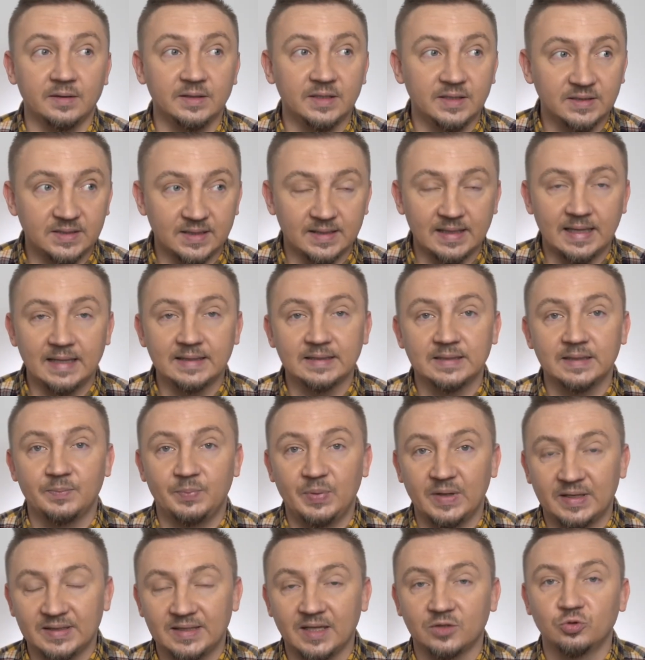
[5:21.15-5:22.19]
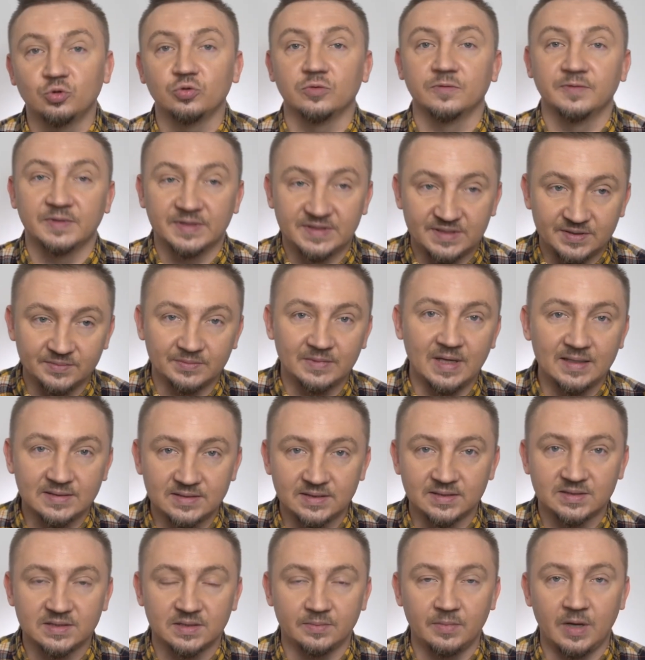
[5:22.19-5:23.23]
Нидерланды передадут
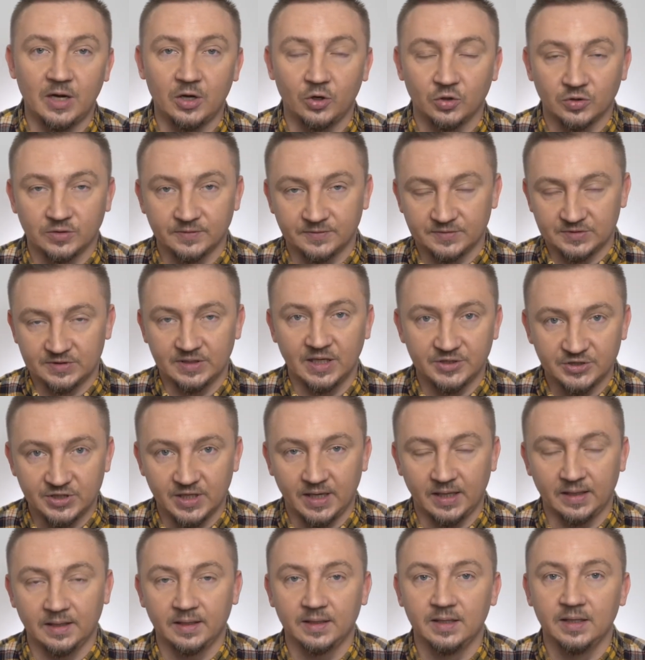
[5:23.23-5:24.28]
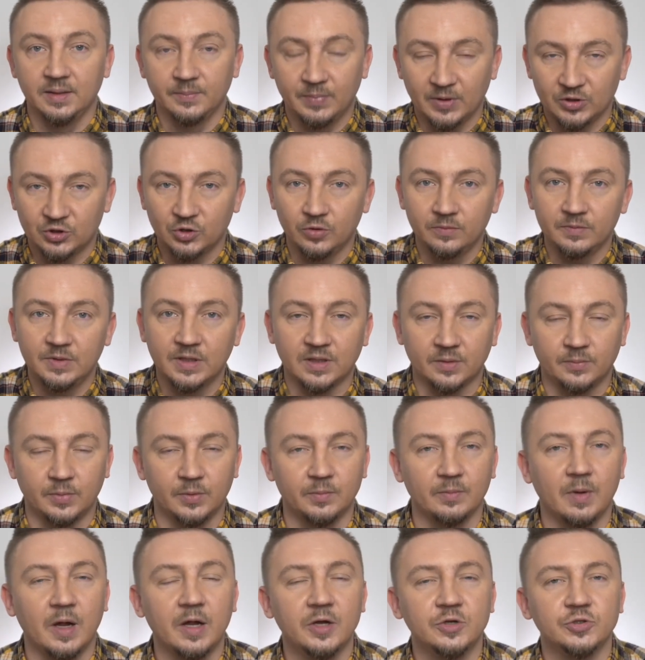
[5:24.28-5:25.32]
18 самолетов сначала, и потом, я так
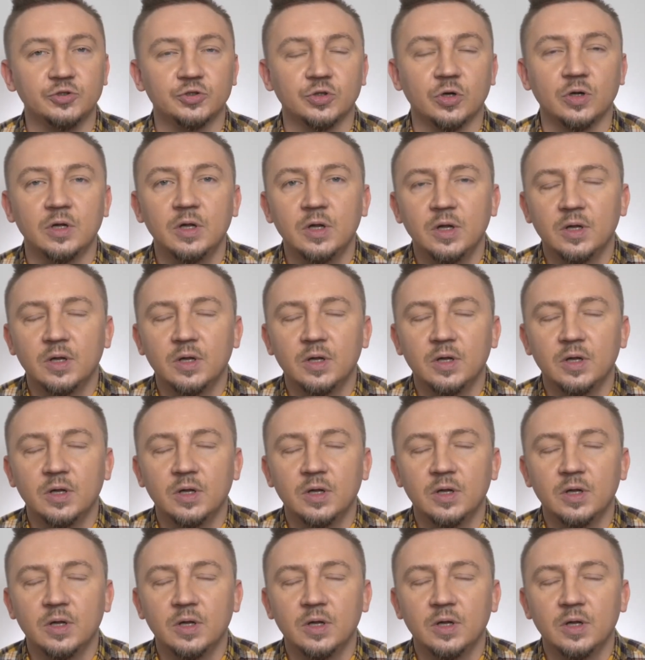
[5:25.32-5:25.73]
понимаю, еще